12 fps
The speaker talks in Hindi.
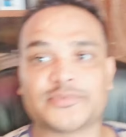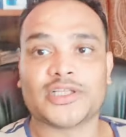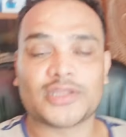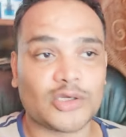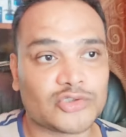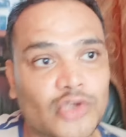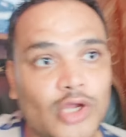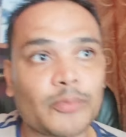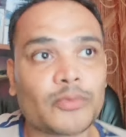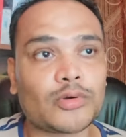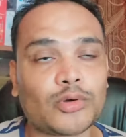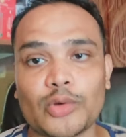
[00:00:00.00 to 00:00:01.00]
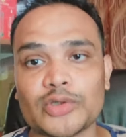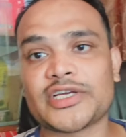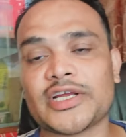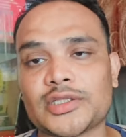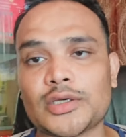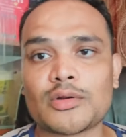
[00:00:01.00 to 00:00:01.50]
अब चलता हूँ शॉप को क्लोज
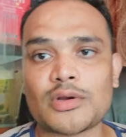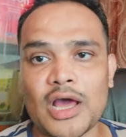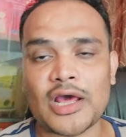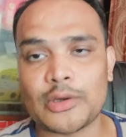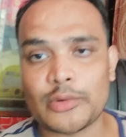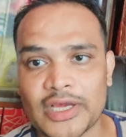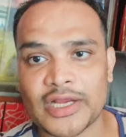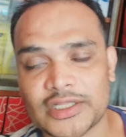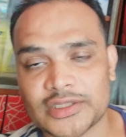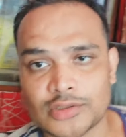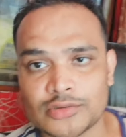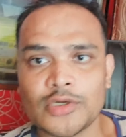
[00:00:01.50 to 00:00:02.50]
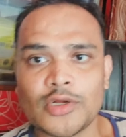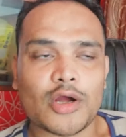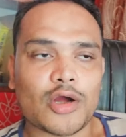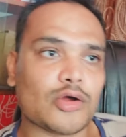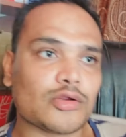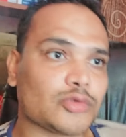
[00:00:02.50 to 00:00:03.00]
करता हूँ और खाना वाना खाता हूँ
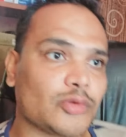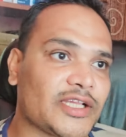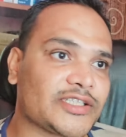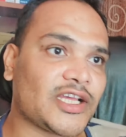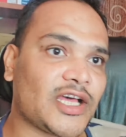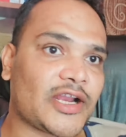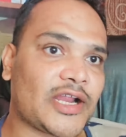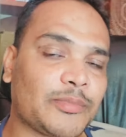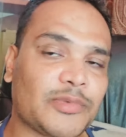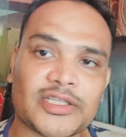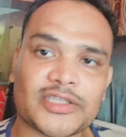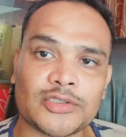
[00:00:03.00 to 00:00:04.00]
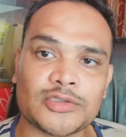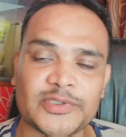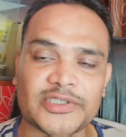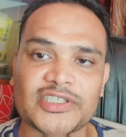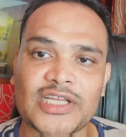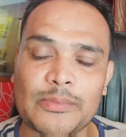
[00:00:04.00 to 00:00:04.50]
और थोड़ा सा आराम करता हूँ
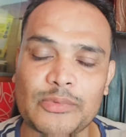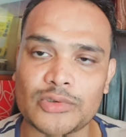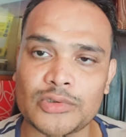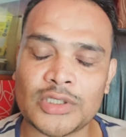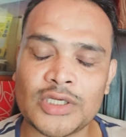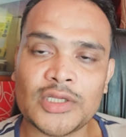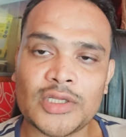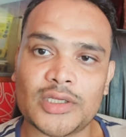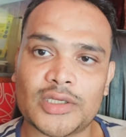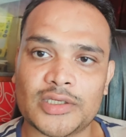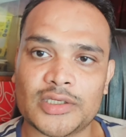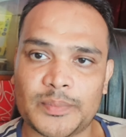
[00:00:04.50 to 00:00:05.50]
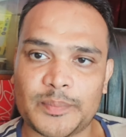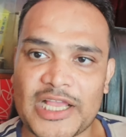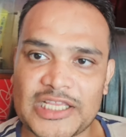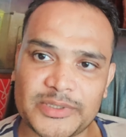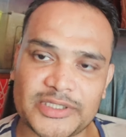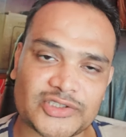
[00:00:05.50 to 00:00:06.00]
फिर शाम को
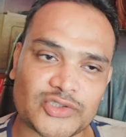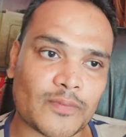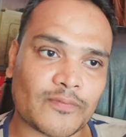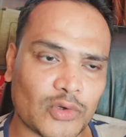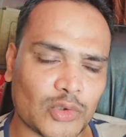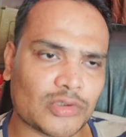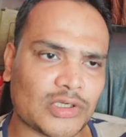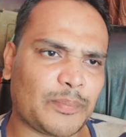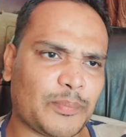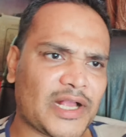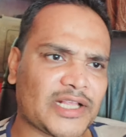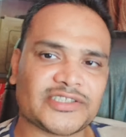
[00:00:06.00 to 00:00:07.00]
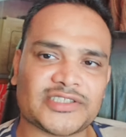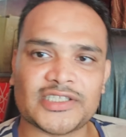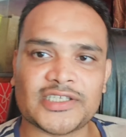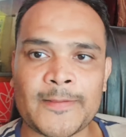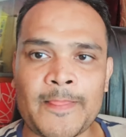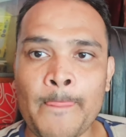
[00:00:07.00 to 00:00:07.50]
पाँच बजे शॉप खोलूँगा पाँच
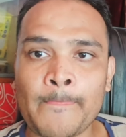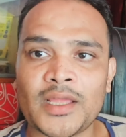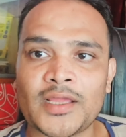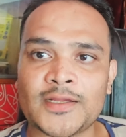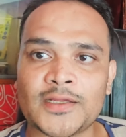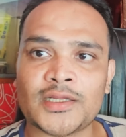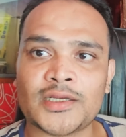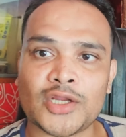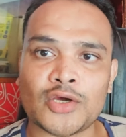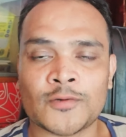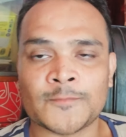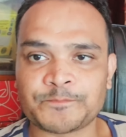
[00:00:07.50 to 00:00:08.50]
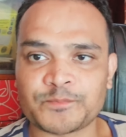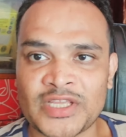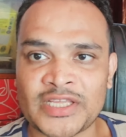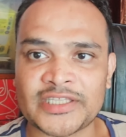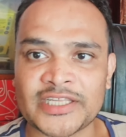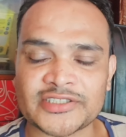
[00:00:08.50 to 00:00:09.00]
से नौ
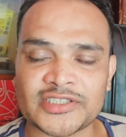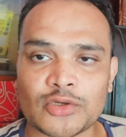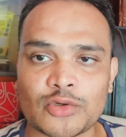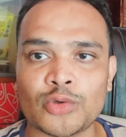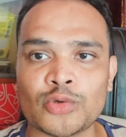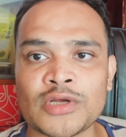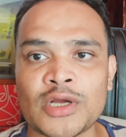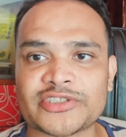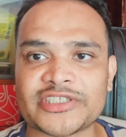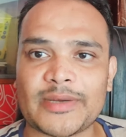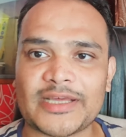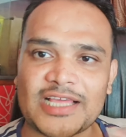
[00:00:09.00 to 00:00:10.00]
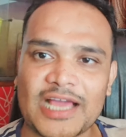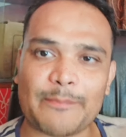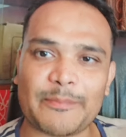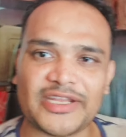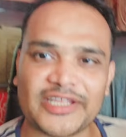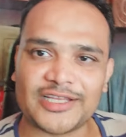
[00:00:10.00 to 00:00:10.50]
या दस तक खोलूँगा उसके बाद
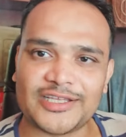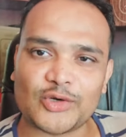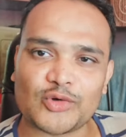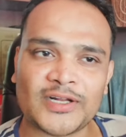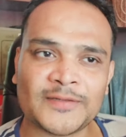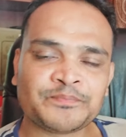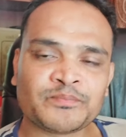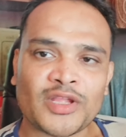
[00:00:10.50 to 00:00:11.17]
काम पे निकल जाऊँगा